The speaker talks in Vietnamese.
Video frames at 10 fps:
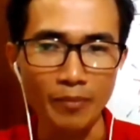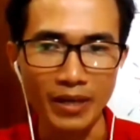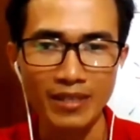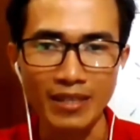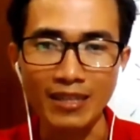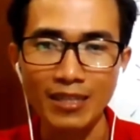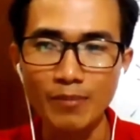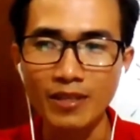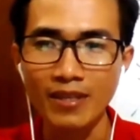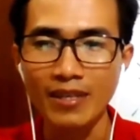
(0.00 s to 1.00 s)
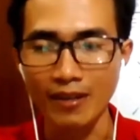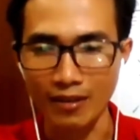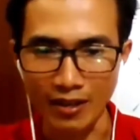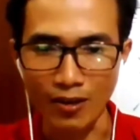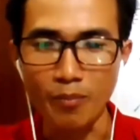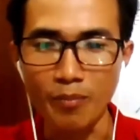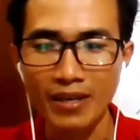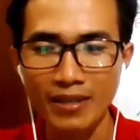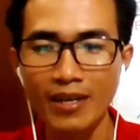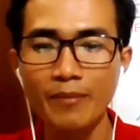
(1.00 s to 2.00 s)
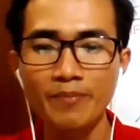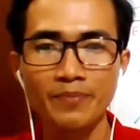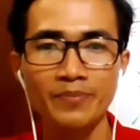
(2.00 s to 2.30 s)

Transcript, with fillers: comment thả tim cho đó hoặc là comment thêm